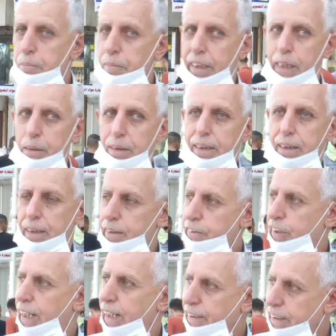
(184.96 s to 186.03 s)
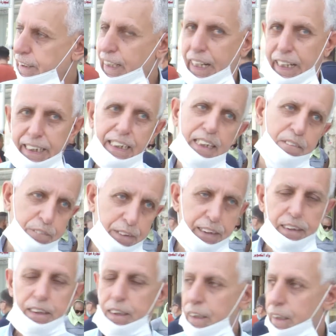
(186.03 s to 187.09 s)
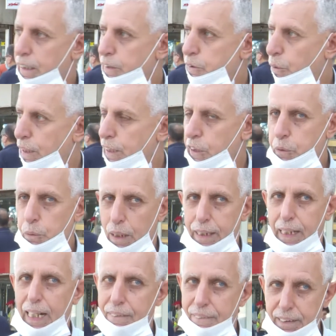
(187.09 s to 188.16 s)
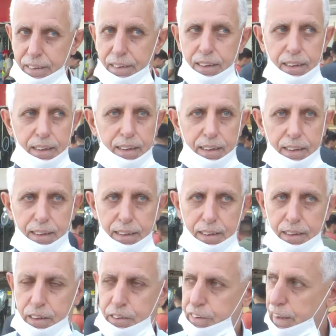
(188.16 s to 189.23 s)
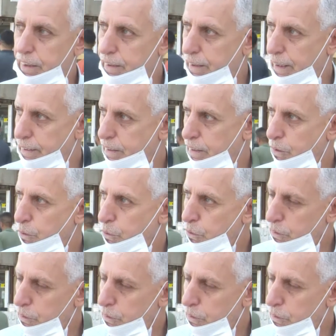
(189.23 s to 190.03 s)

من قبل جهات عراقيه في دول الجوار ايضا آه، آه، يعني